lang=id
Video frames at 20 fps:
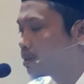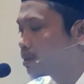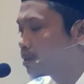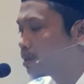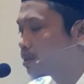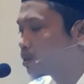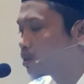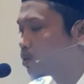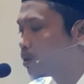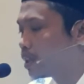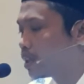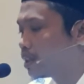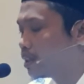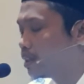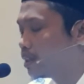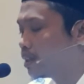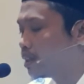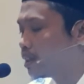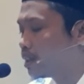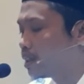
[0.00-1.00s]

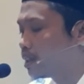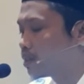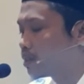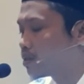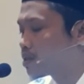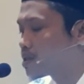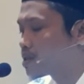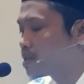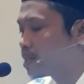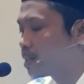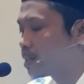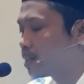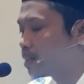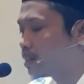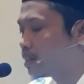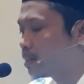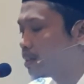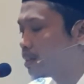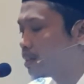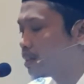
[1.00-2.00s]
sesuai ia atau sejalan
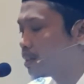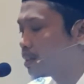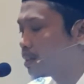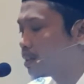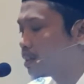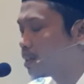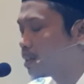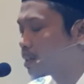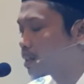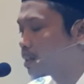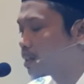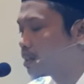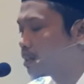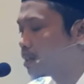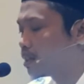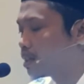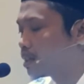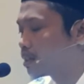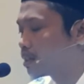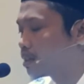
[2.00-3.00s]
ia
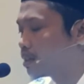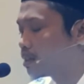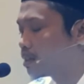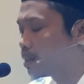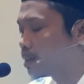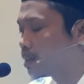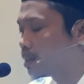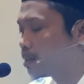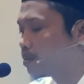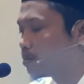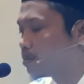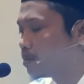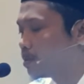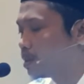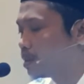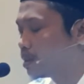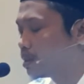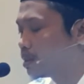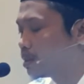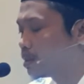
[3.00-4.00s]
akan alkitab
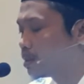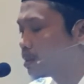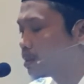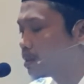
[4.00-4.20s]
dan